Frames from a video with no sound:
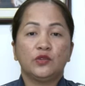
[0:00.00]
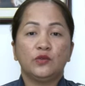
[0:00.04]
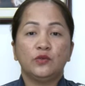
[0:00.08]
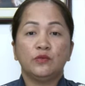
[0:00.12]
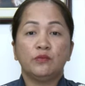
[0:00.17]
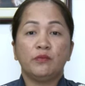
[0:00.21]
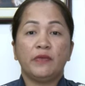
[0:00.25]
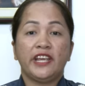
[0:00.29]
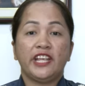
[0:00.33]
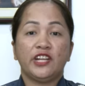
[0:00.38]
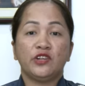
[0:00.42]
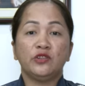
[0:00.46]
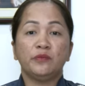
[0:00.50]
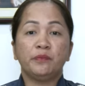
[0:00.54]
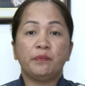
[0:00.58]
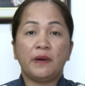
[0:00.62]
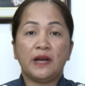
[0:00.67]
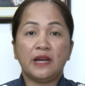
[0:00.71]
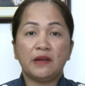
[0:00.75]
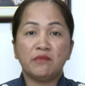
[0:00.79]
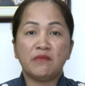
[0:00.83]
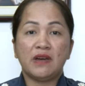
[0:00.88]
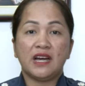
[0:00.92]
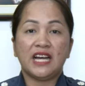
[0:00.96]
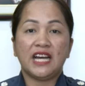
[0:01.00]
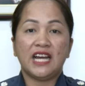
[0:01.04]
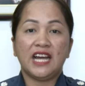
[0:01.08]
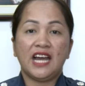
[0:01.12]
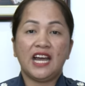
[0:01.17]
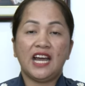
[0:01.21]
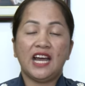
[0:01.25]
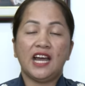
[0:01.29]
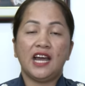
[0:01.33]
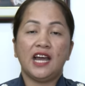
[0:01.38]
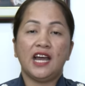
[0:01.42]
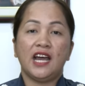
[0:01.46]
Kung mayroon pang mga
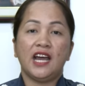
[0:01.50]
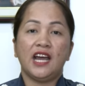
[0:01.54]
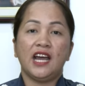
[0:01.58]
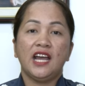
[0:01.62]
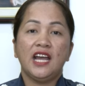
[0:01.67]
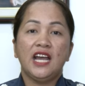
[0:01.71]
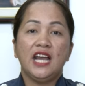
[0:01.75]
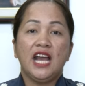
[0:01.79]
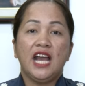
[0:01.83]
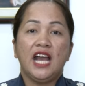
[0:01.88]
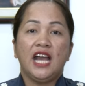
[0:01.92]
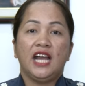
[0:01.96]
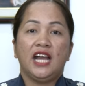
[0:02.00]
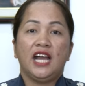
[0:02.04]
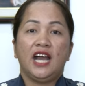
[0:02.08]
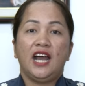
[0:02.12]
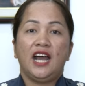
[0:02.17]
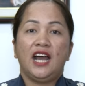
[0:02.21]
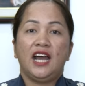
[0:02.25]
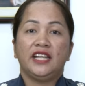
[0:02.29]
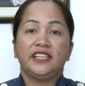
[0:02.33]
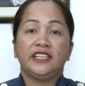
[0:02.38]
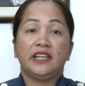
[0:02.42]
uh,